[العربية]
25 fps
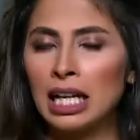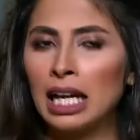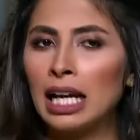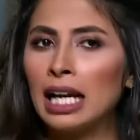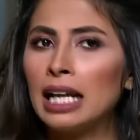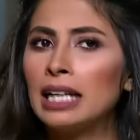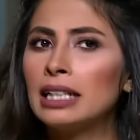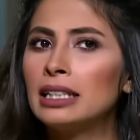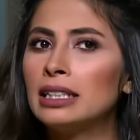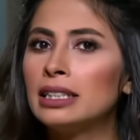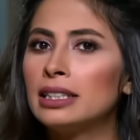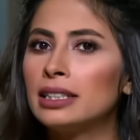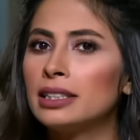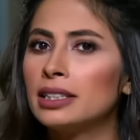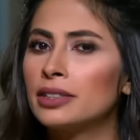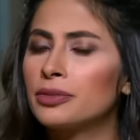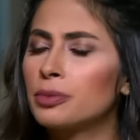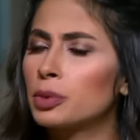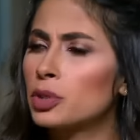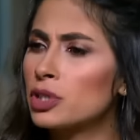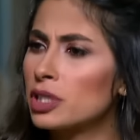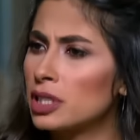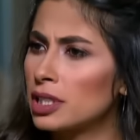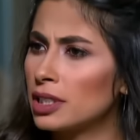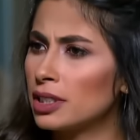قال لي
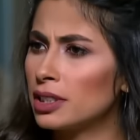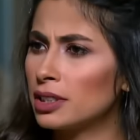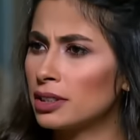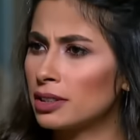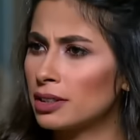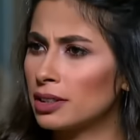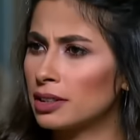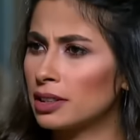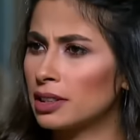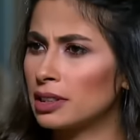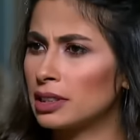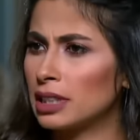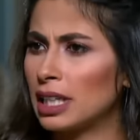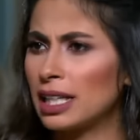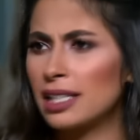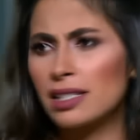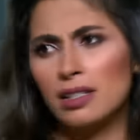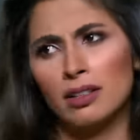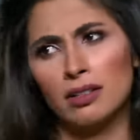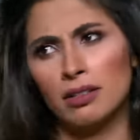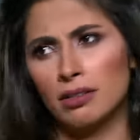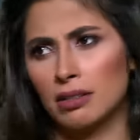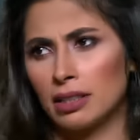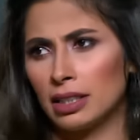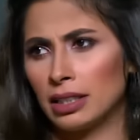بصي انا عايزه
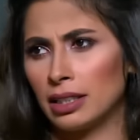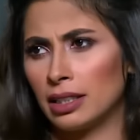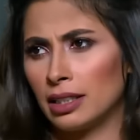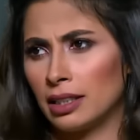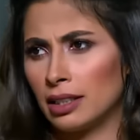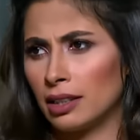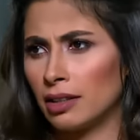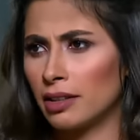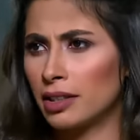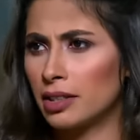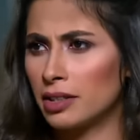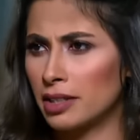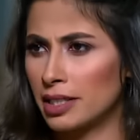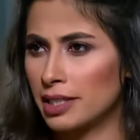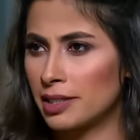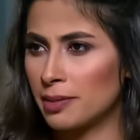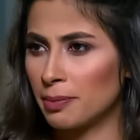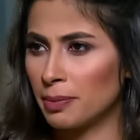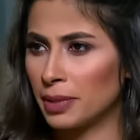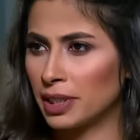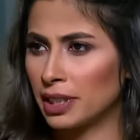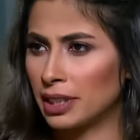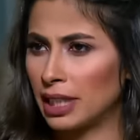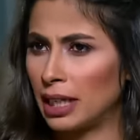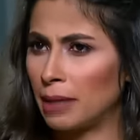اغير اغير
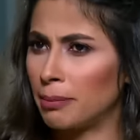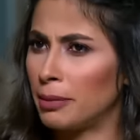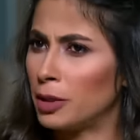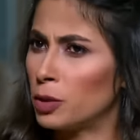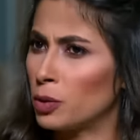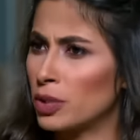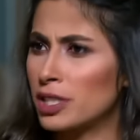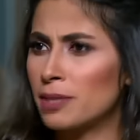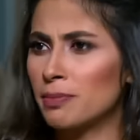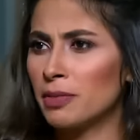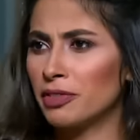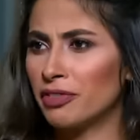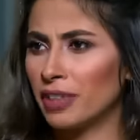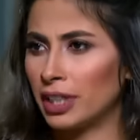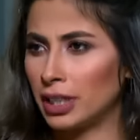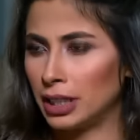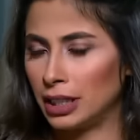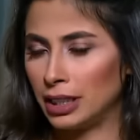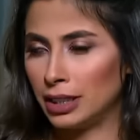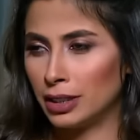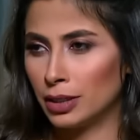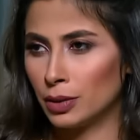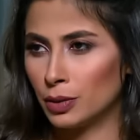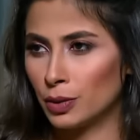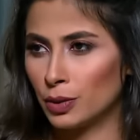اسمك اعمله اسم
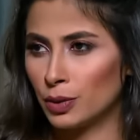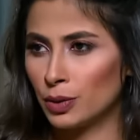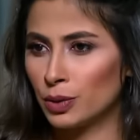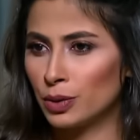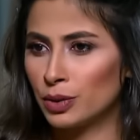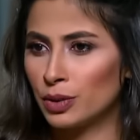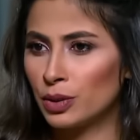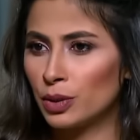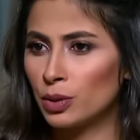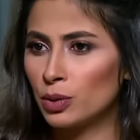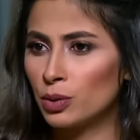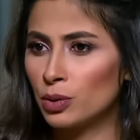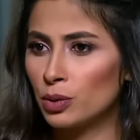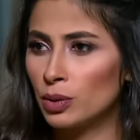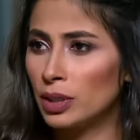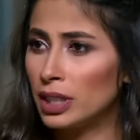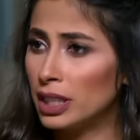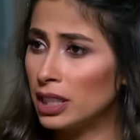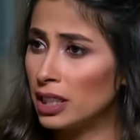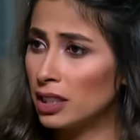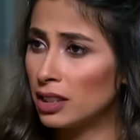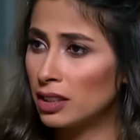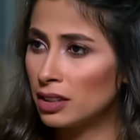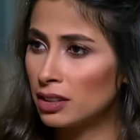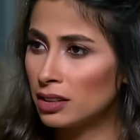فني قلت له
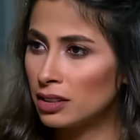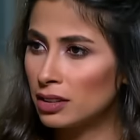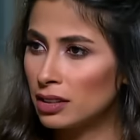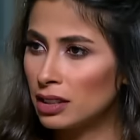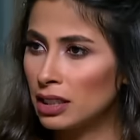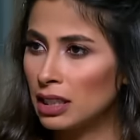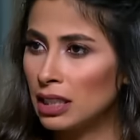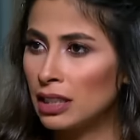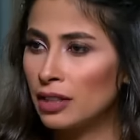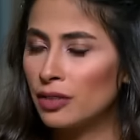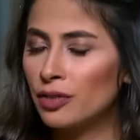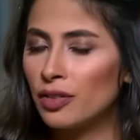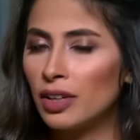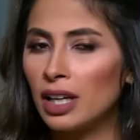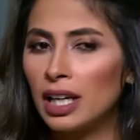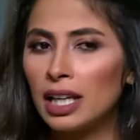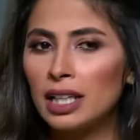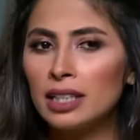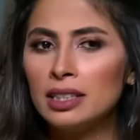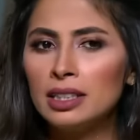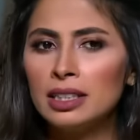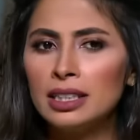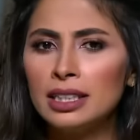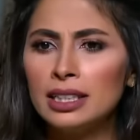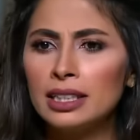ليه
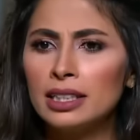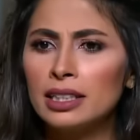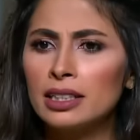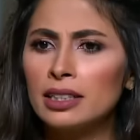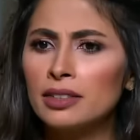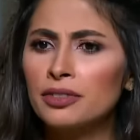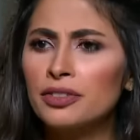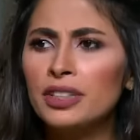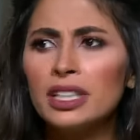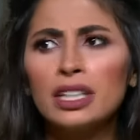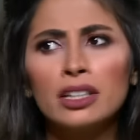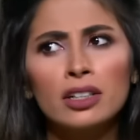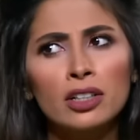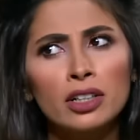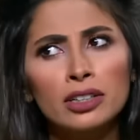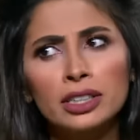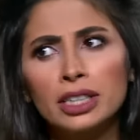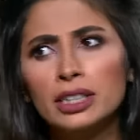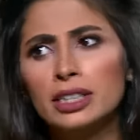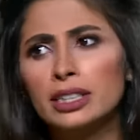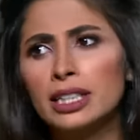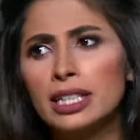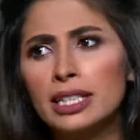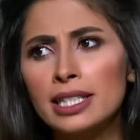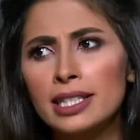فقال لي في
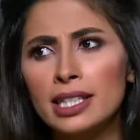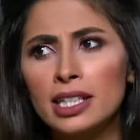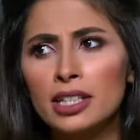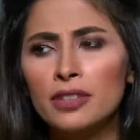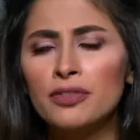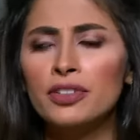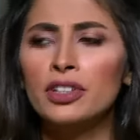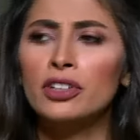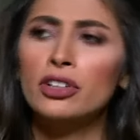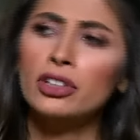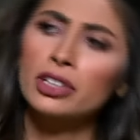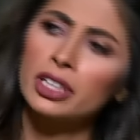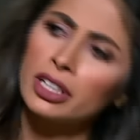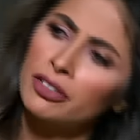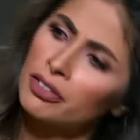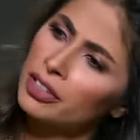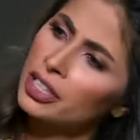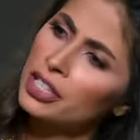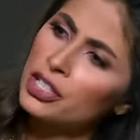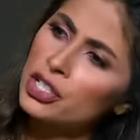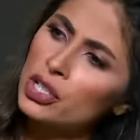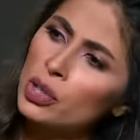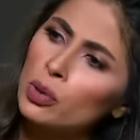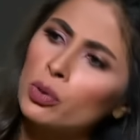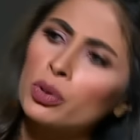رانيات كتير في رانيا
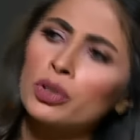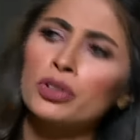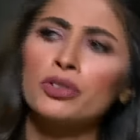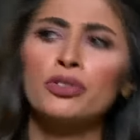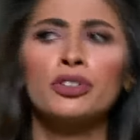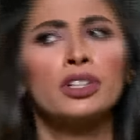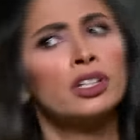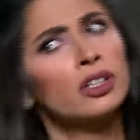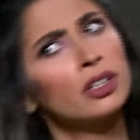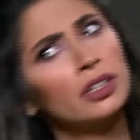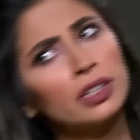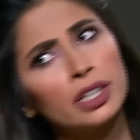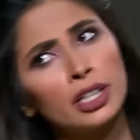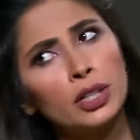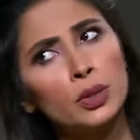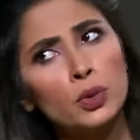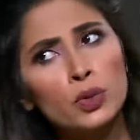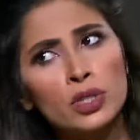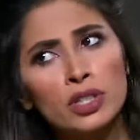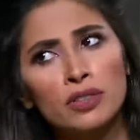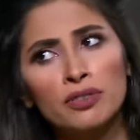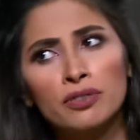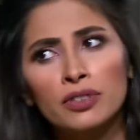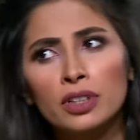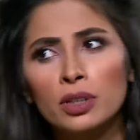فريد شوقي في رانيا
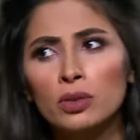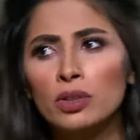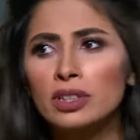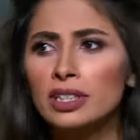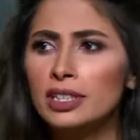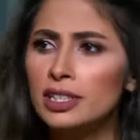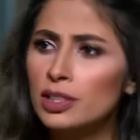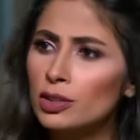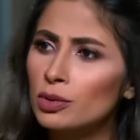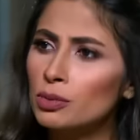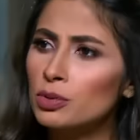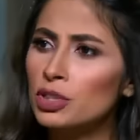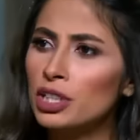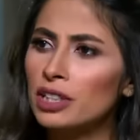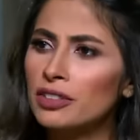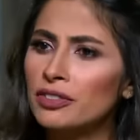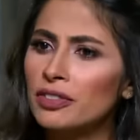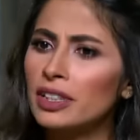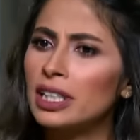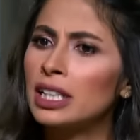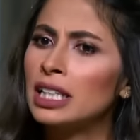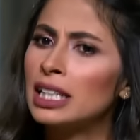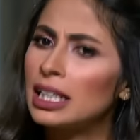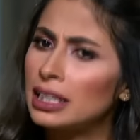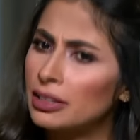يوسف دلوقتي ومش
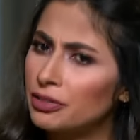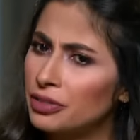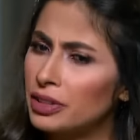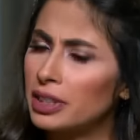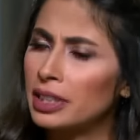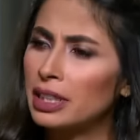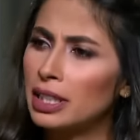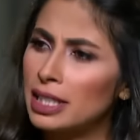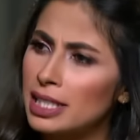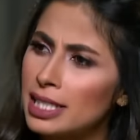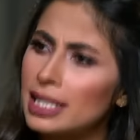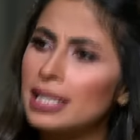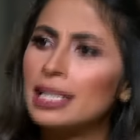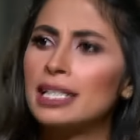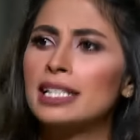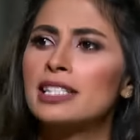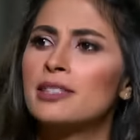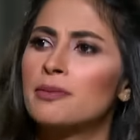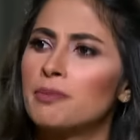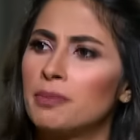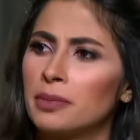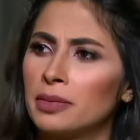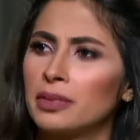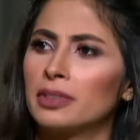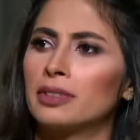عارفه ايه لا في عايزين
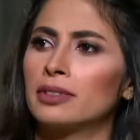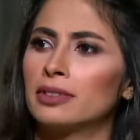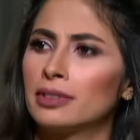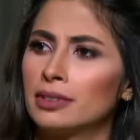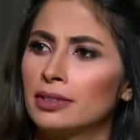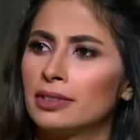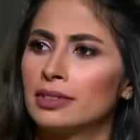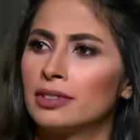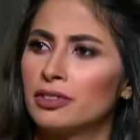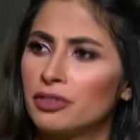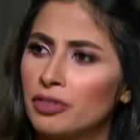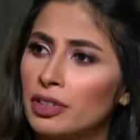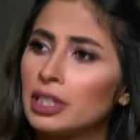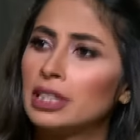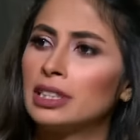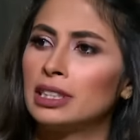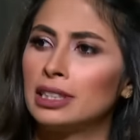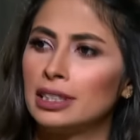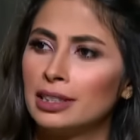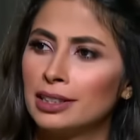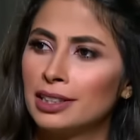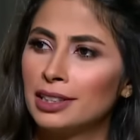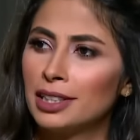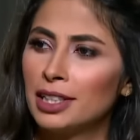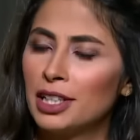اسم
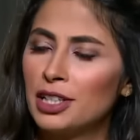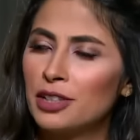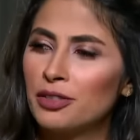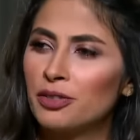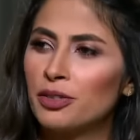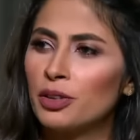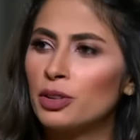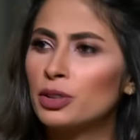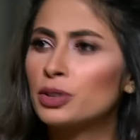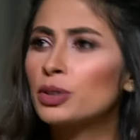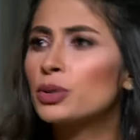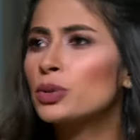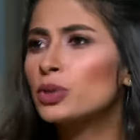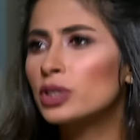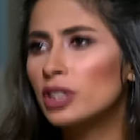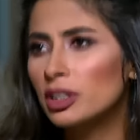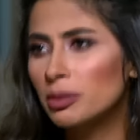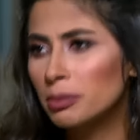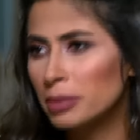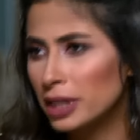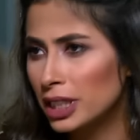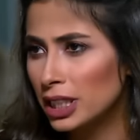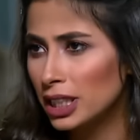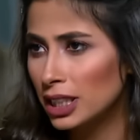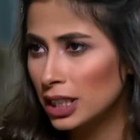فني فقلت له
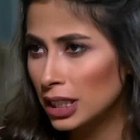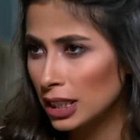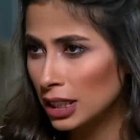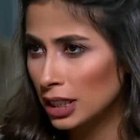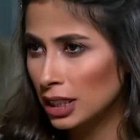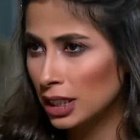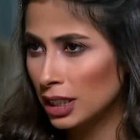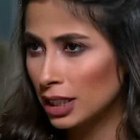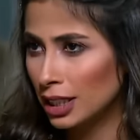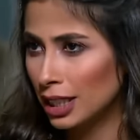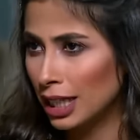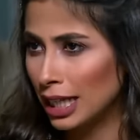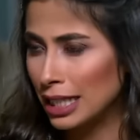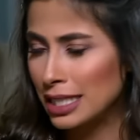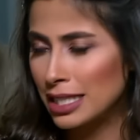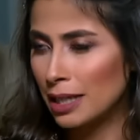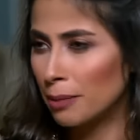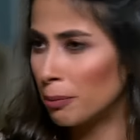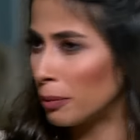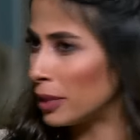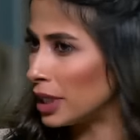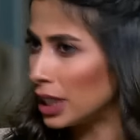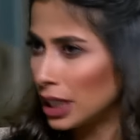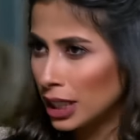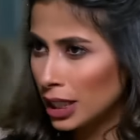طب ايه
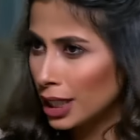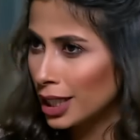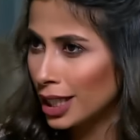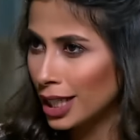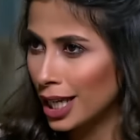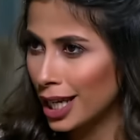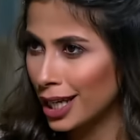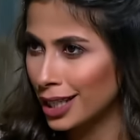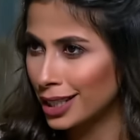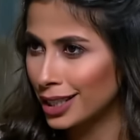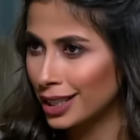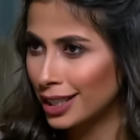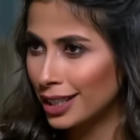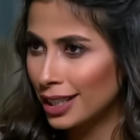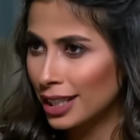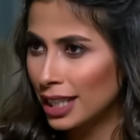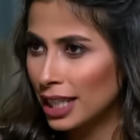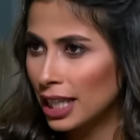هتسميني ايه يعني